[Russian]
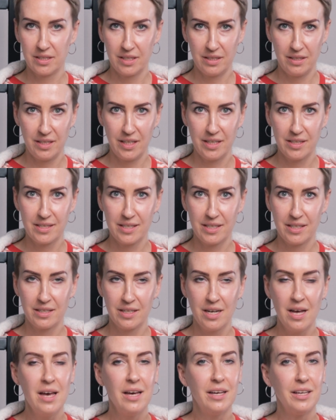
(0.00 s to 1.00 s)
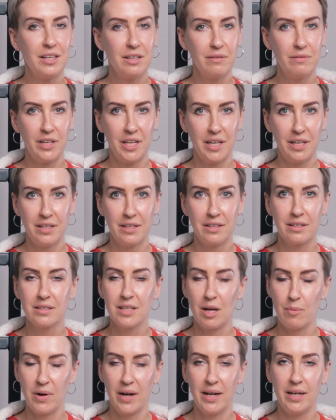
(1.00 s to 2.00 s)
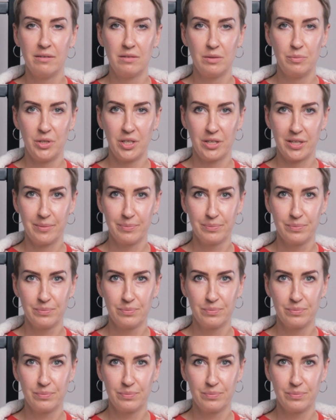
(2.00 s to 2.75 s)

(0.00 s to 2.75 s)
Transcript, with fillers: тенденциях и явлениях глобального мира.